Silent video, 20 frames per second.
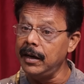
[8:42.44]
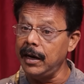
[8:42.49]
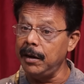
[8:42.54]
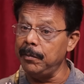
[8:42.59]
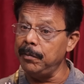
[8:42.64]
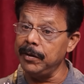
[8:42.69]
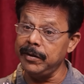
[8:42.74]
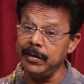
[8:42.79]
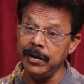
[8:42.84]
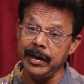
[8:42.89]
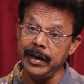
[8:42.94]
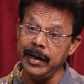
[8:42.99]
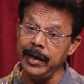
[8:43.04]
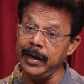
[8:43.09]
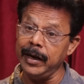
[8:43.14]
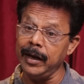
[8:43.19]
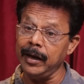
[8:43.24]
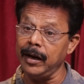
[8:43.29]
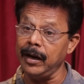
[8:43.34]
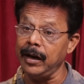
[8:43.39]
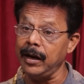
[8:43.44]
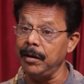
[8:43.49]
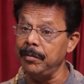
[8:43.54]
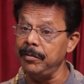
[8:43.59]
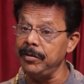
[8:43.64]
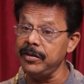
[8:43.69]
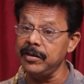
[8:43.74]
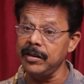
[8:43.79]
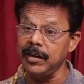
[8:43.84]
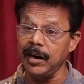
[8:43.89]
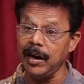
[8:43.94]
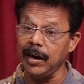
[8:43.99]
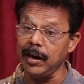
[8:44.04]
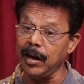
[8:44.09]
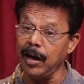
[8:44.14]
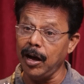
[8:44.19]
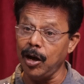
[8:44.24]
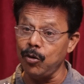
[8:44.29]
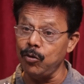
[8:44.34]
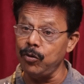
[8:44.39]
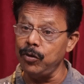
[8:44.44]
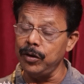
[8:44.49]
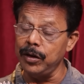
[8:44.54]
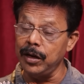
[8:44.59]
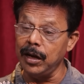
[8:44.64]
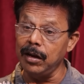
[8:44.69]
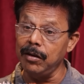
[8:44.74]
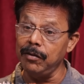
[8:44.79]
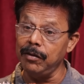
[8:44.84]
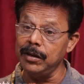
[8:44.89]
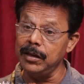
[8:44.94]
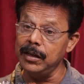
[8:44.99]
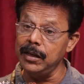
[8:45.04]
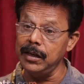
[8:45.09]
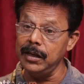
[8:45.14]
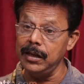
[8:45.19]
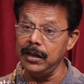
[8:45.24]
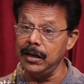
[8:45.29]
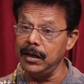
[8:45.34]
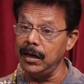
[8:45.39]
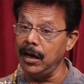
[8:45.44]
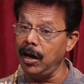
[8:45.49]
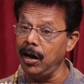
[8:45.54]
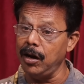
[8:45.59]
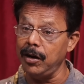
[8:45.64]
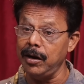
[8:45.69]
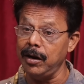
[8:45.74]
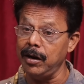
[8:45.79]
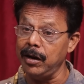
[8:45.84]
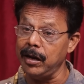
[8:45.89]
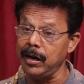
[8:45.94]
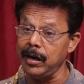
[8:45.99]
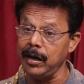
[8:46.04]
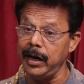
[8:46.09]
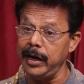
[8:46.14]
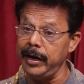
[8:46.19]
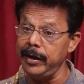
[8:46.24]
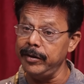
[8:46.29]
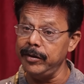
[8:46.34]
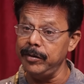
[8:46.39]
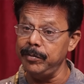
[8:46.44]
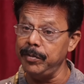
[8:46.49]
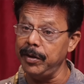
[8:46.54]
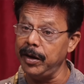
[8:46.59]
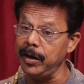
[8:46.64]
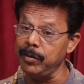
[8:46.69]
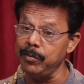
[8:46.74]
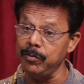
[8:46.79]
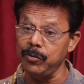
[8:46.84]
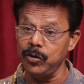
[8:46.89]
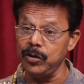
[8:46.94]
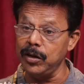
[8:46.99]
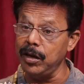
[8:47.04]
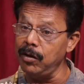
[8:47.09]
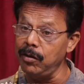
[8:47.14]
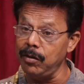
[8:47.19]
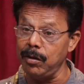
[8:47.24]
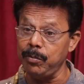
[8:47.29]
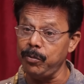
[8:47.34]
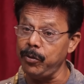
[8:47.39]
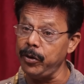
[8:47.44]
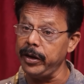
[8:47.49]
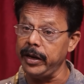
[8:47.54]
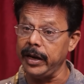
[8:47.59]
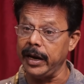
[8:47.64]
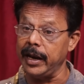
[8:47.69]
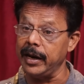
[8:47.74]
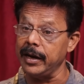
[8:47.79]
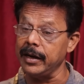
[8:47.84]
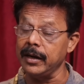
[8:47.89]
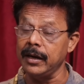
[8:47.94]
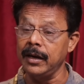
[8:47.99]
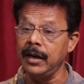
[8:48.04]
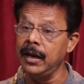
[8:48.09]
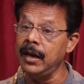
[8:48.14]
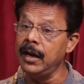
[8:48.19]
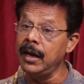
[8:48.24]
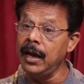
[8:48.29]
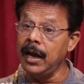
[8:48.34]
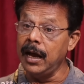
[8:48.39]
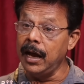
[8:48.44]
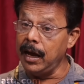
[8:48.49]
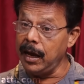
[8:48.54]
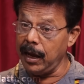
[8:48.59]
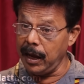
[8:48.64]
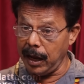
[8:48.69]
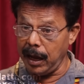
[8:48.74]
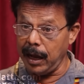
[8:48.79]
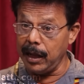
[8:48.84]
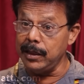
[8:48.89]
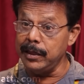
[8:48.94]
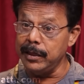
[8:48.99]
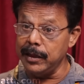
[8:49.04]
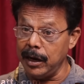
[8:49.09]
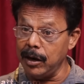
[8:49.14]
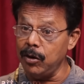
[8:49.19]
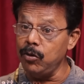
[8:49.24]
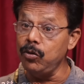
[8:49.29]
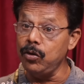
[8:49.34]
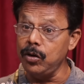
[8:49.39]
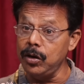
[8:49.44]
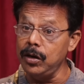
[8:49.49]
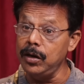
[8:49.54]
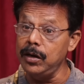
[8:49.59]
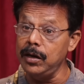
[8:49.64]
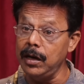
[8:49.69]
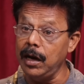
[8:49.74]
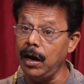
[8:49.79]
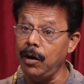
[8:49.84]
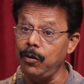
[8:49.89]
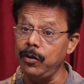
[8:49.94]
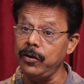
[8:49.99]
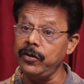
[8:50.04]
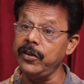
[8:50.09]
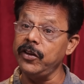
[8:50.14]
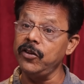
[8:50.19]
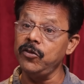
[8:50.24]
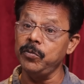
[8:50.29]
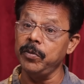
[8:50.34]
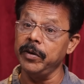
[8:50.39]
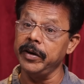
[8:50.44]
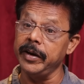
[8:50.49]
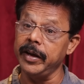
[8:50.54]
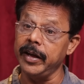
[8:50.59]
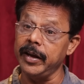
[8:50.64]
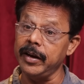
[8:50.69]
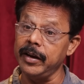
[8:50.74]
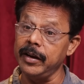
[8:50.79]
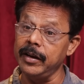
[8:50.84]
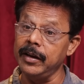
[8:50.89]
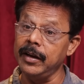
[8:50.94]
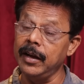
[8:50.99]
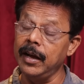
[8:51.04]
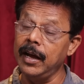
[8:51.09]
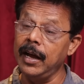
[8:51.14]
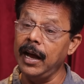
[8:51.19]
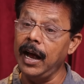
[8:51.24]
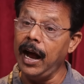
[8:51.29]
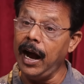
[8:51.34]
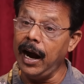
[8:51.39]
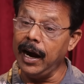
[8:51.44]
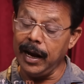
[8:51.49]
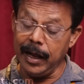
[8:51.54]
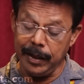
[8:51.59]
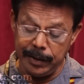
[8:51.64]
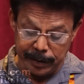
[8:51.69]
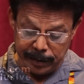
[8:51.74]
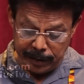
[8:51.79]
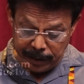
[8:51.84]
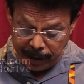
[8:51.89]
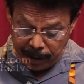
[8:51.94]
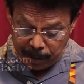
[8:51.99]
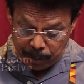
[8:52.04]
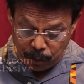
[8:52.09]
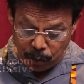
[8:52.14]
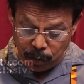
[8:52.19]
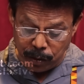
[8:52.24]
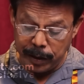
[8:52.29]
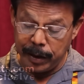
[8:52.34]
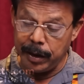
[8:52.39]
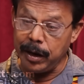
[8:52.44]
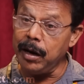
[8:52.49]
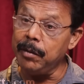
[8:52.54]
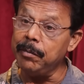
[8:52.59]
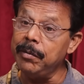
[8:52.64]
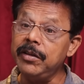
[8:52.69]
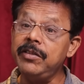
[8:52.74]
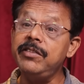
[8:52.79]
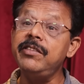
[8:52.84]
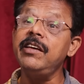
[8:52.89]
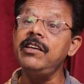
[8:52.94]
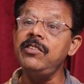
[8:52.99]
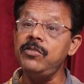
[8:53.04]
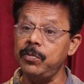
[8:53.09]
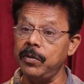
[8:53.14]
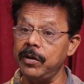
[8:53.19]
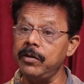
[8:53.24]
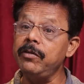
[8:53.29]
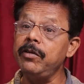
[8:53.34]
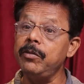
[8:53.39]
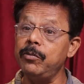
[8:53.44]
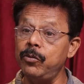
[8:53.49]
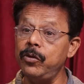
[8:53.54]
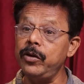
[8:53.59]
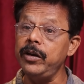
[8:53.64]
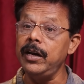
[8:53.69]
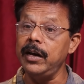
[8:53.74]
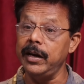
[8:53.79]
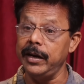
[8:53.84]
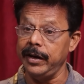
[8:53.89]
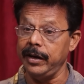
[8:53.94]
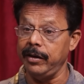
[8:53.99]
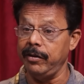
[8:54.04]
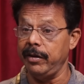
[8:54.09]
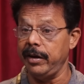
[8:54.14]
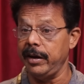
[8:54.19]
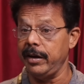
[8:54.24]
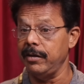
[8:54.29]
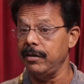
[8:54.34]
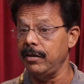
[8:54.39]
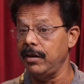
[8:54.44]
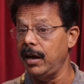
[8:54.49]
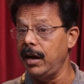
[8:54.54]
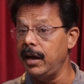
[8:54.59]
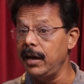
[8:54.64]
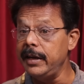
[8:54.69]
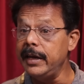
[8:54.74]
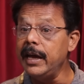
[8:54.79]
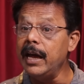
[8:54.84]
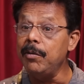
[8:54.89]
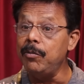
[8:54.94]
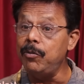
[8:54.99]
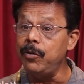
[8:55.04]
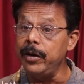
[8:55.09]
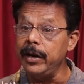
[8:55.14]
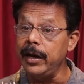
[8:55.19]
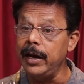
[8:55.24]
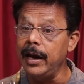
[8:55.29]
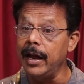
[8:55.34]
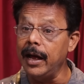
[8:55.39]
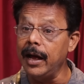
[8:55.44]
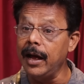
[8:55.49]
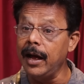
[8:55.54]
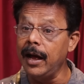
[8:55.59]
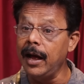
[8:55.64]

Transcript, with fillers: நம்ம சென்னை நகர கமிஷனராக இருக்க அருண் தான் வந்து லாண்ட் ஆர்டர் ஏடிஜிபியாக இருக்கும்போது தான் அவரை பிடிக்கிறார் அந்த அளவுக்கு அவர் சேஸ் பண்ணார் ஆனால் திண்டுக்கல் மோகன் ராமா சேஸ் பண்ணவே முடியல இன்றைக்கி வரைக்கும் ஏன் முடியல